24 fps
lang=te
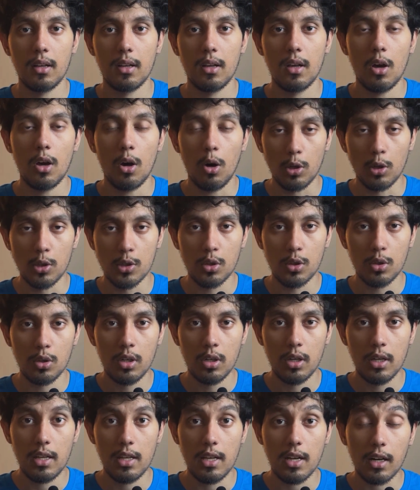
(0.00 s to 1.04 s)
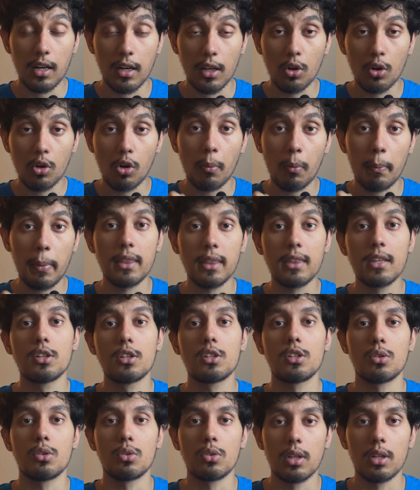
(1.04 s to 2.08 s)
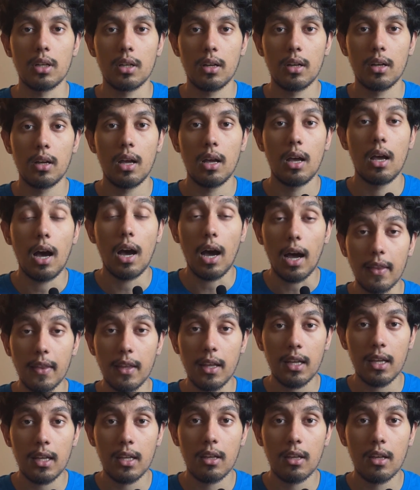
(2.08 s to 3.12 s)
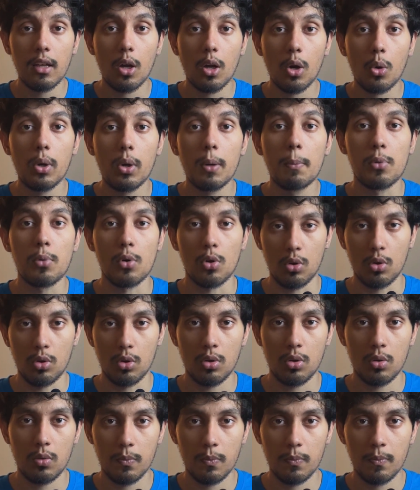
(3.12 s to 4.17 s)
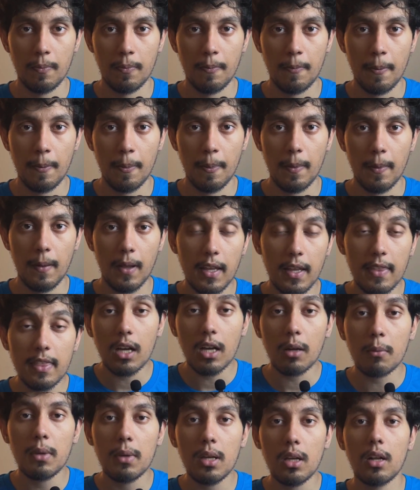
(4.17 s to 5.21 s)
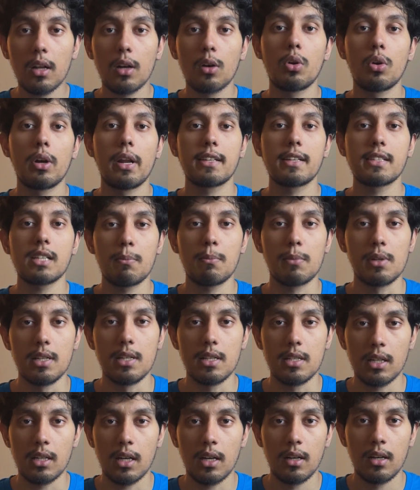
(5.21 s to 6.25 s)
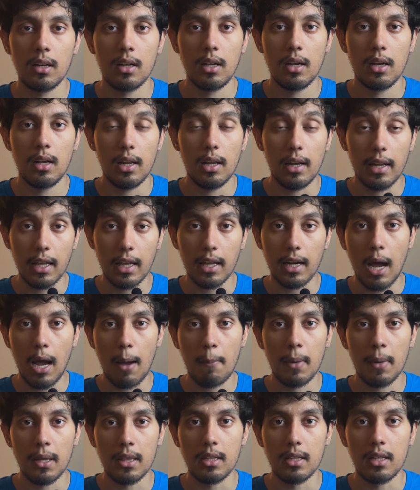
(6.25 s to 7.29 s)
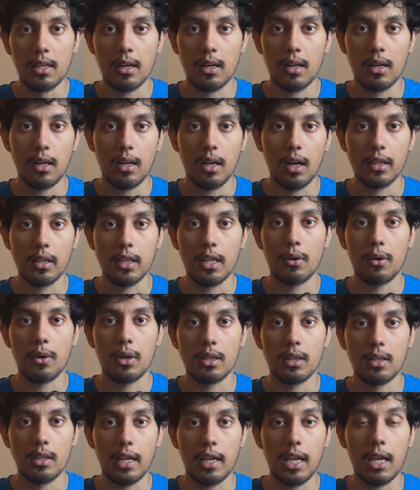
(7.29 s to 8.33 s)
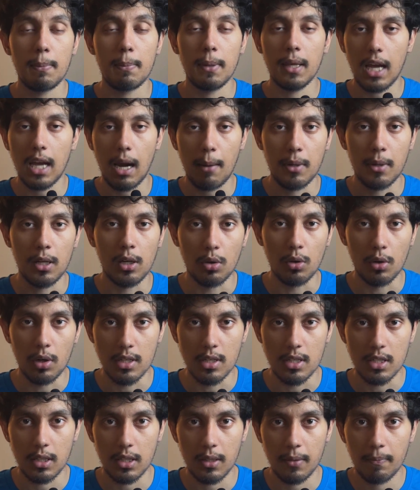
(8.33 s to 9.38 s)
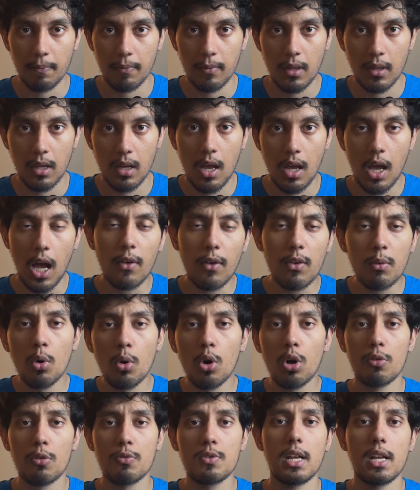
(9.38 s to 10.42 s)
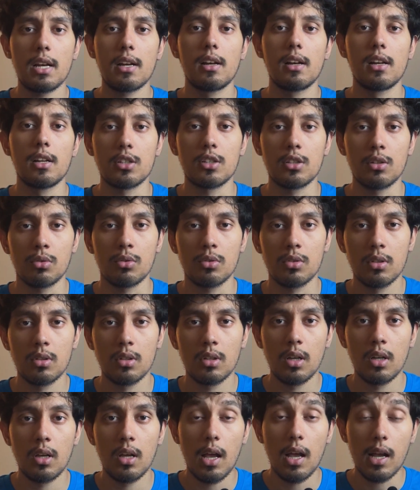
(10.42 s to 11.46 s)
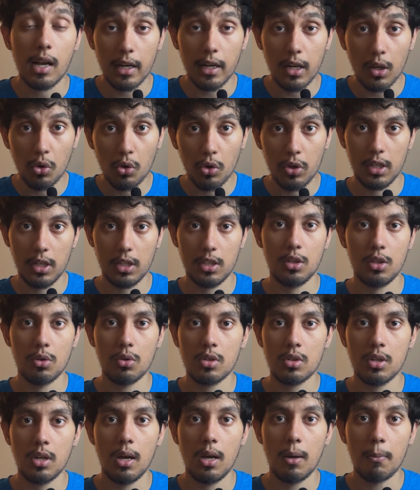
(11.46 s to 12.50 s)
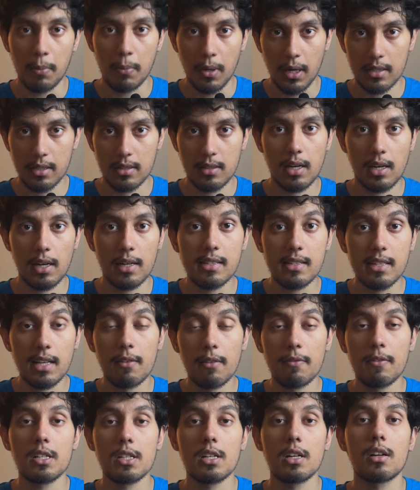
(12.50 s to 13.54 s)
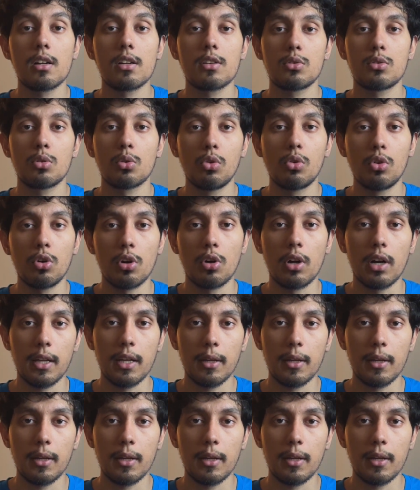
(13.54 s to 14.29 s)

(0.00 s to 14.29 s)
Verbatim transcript: ఆల్సో ఇక్కడ ఇంకొక పెద్ద విషయం ఉంది అదే క్విట్ ప్రోకో ఇందాక మీకు నేను కొన్ని ఎగ్జాంపుల్స్ ఇచ్చాను లైక్ రామ్ మందిర్ ఆ తర్వాత ఏపీ క్యాపిటల్ గురించి అవి మోర్ ఆఫ్ జనరల్ ఇష్యూ కానీ కొన్ని ఇష్యూస్ పర్సనల్ అండ్ సెల్ఫిష్ ఇంట్రెస్ట్ కూడా ఉంటాయి